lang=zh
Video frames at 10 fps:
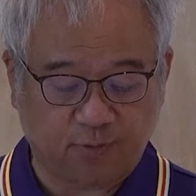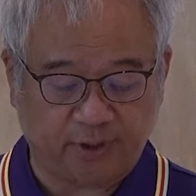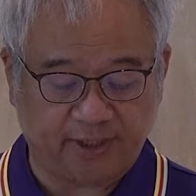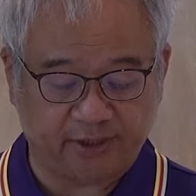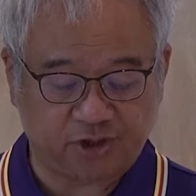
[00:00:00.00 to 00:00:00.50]

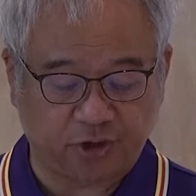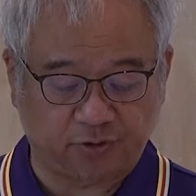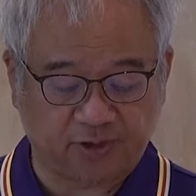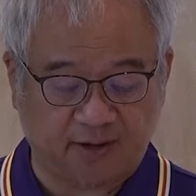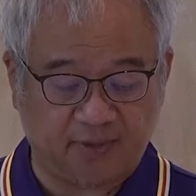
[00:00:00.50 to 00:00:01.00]
为
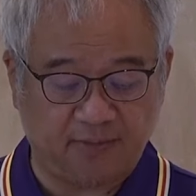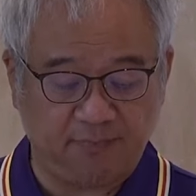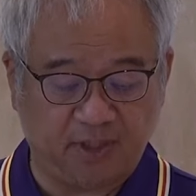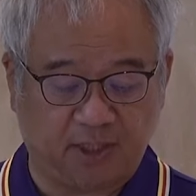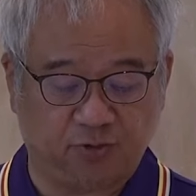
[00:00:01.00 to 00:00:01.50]
救他们
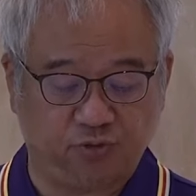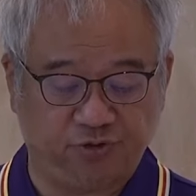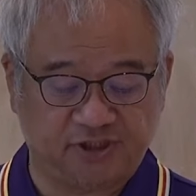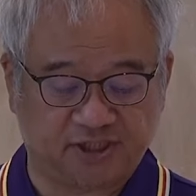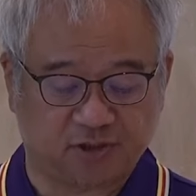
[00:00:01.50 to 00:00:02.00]
免
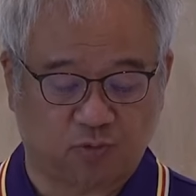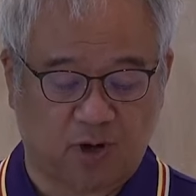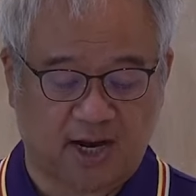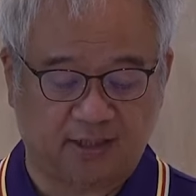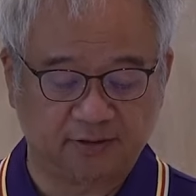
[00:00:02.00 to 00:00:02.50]
于死
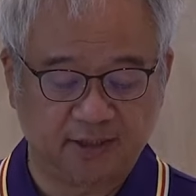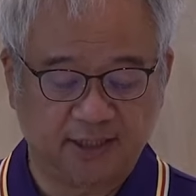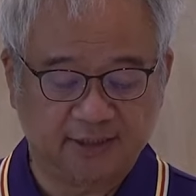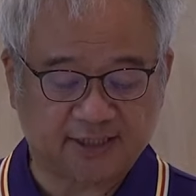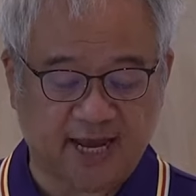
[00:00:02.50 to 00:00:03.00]
亡。
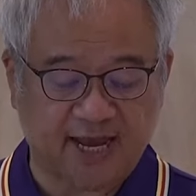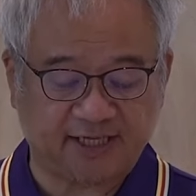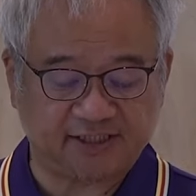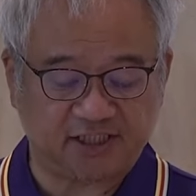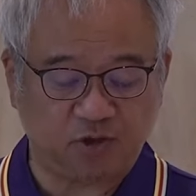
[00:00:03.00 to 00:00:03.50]

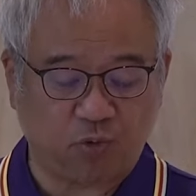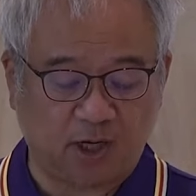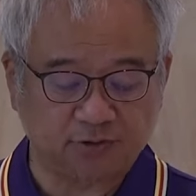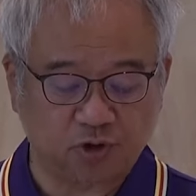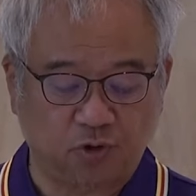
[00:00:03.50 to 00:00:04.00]
在饥
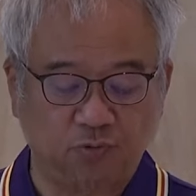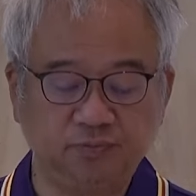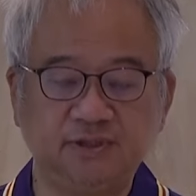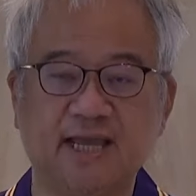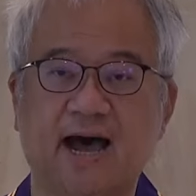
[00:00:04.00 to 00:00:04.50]
荒
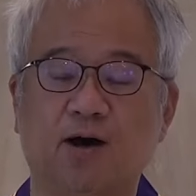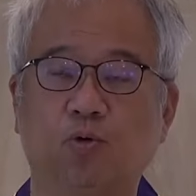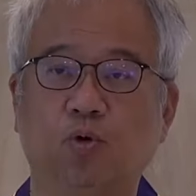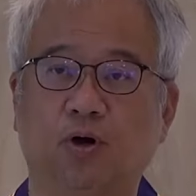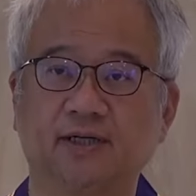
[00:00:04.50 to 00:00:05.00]
中养
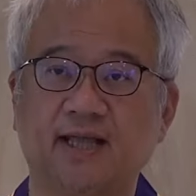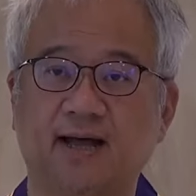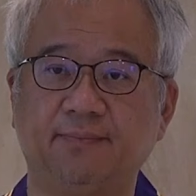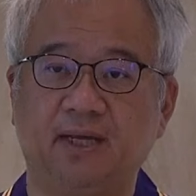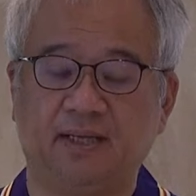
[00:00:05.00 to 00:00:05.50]
活
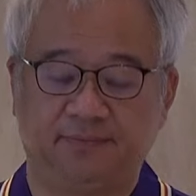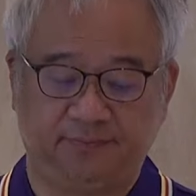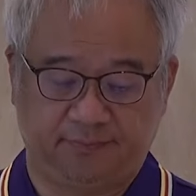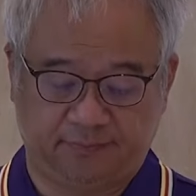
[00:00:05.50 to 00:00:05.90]
他们。